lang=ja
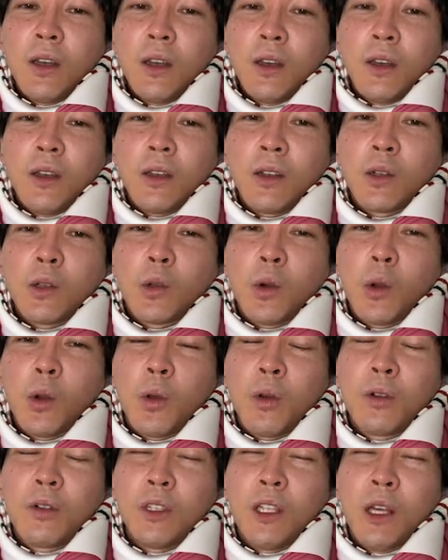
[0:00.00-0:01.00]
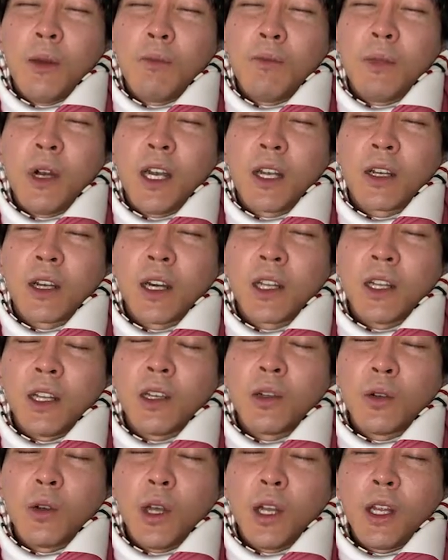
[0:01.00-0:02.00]
うん、ご、ろくねんまえからだ
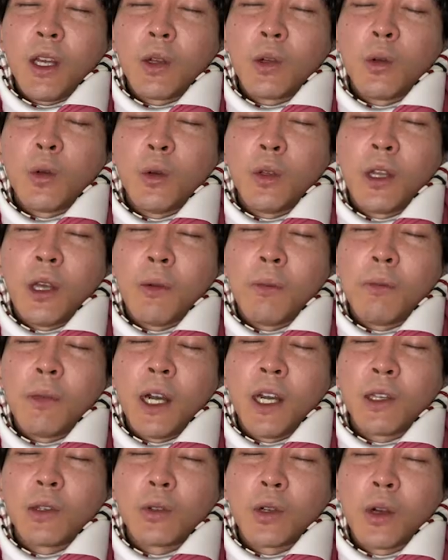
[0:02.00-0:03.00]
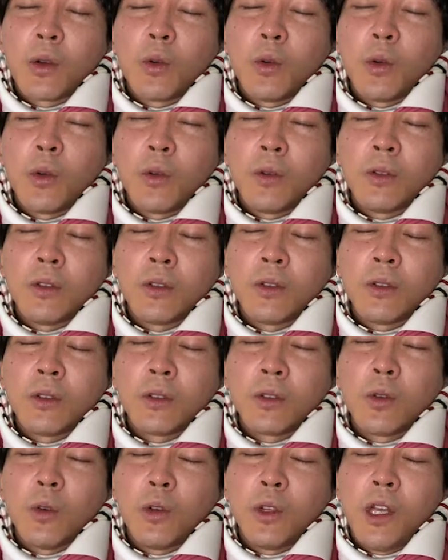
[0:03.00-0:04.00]
ね、これね。ごねんまえとか、ご、う
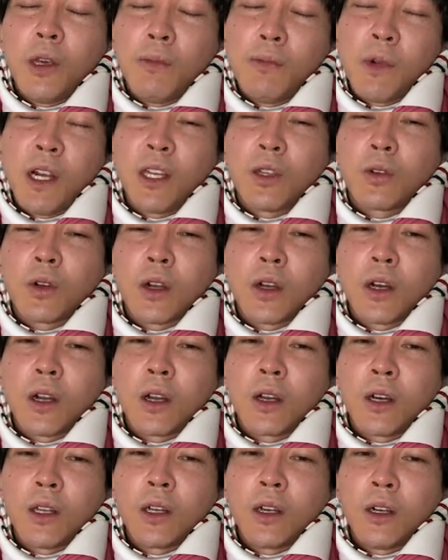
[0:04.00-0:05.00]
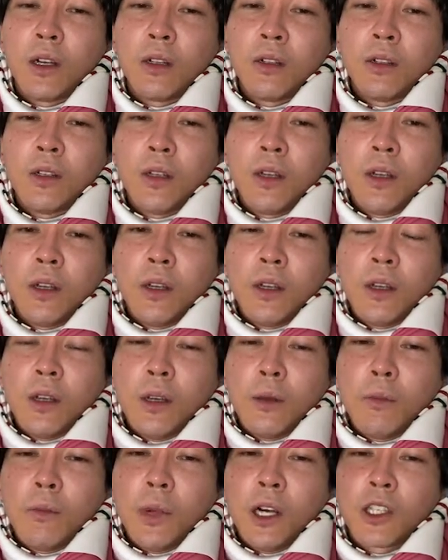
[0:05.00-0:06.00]
ん、ごねんまえとかからかな。
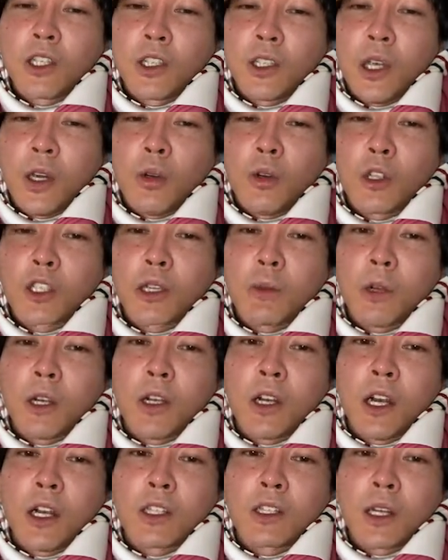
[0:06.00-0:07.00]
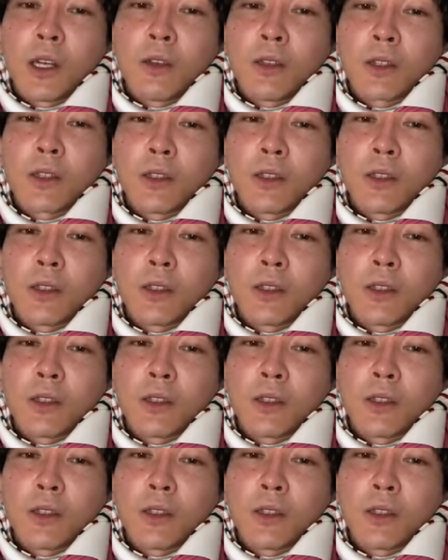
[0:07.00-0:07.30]
マジで。お茶場ガイザン